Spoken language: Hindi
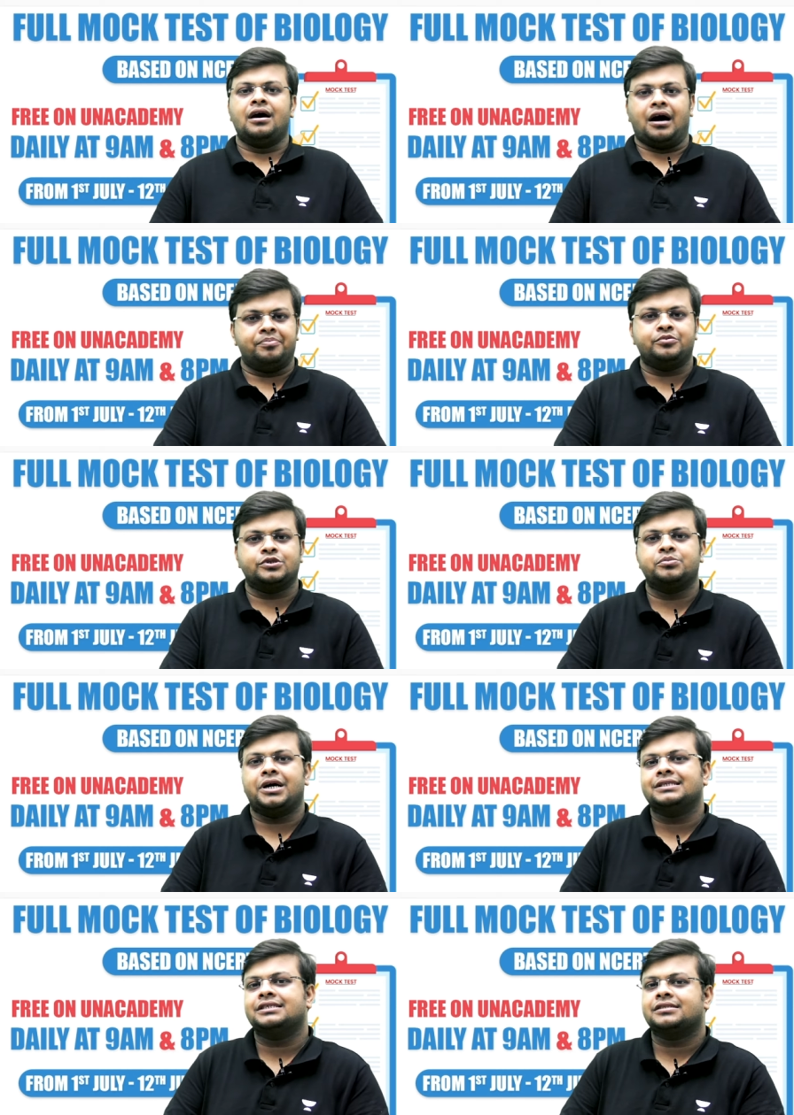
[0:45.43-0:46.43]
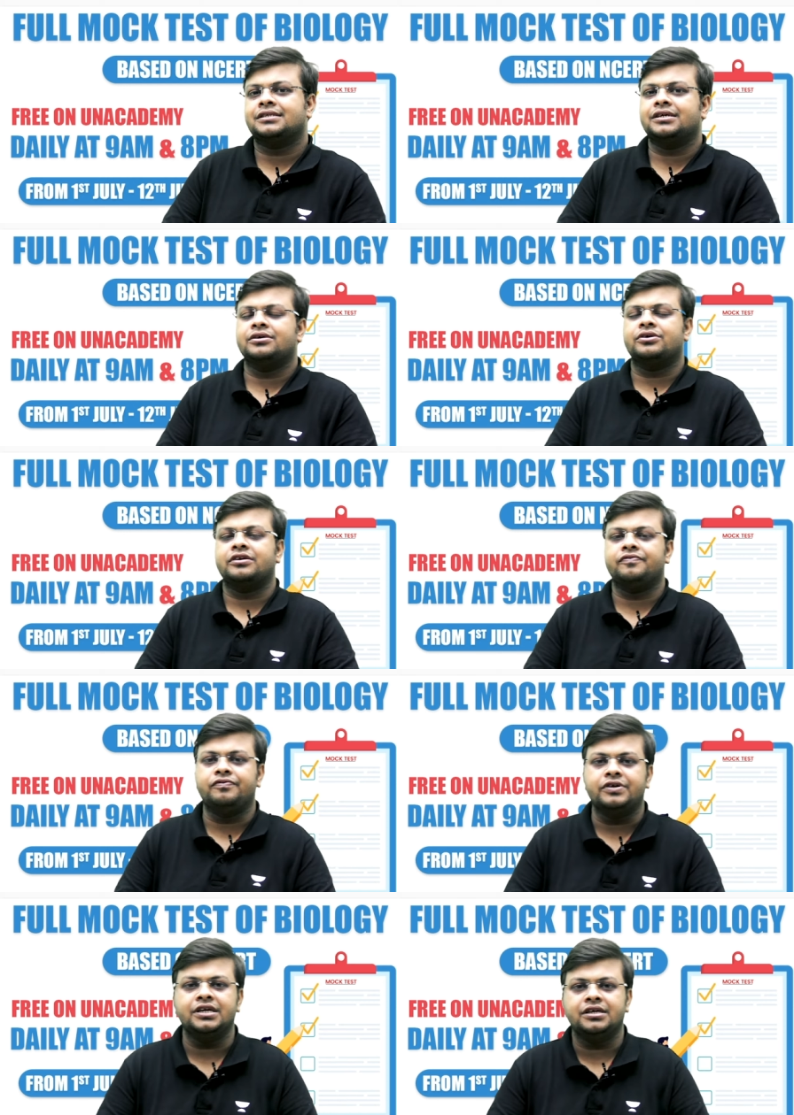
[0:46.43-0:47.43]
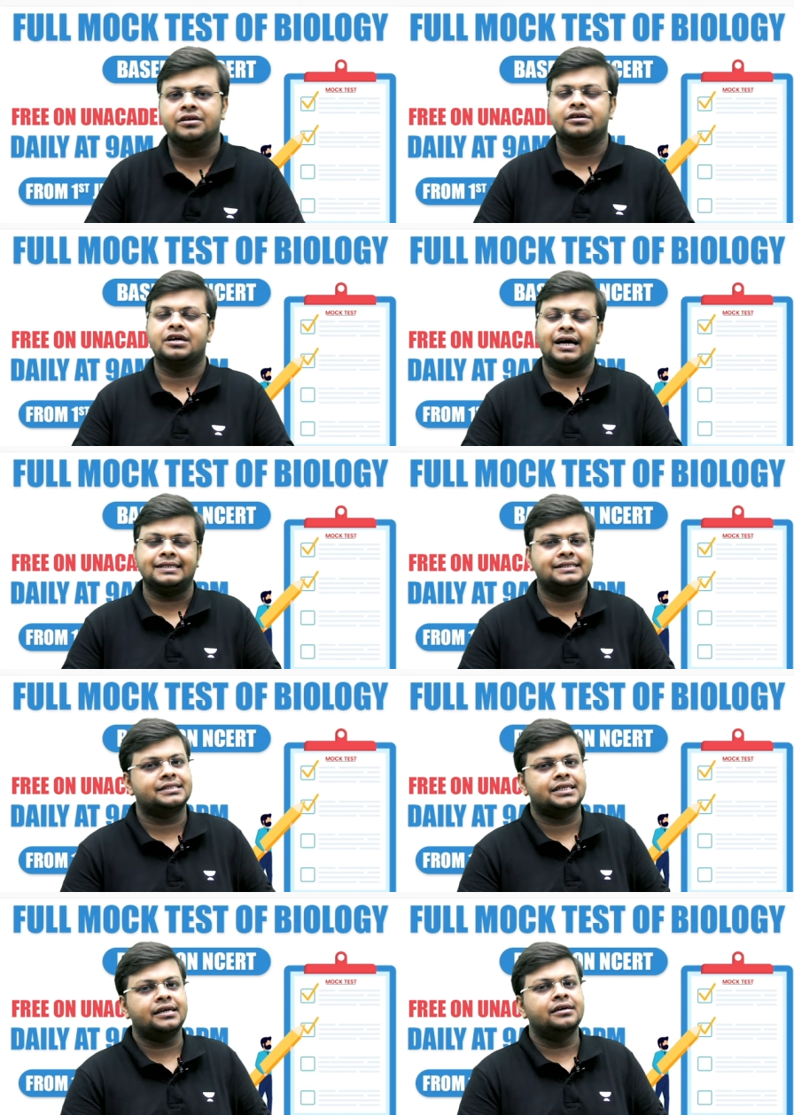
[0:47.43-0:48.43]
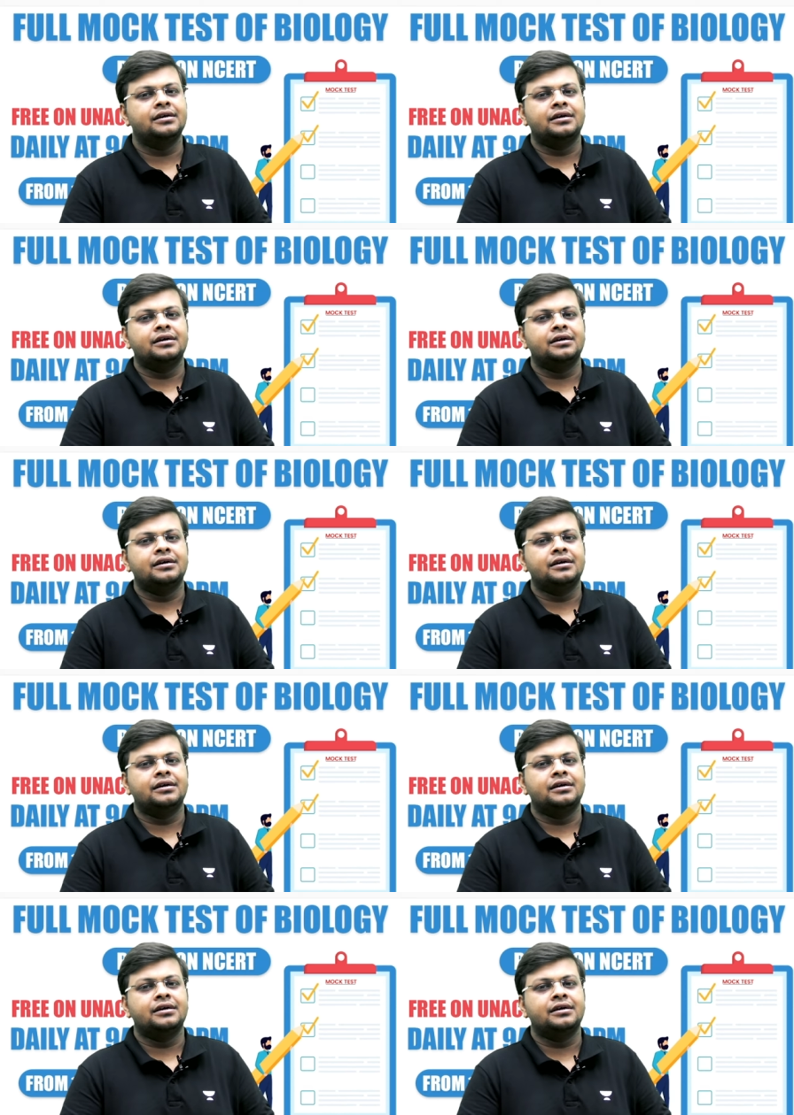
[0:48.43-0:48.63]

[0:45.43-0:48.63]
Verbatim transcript: आप उसमें आ सकते हैं और ये फ्री क्लासेस हैं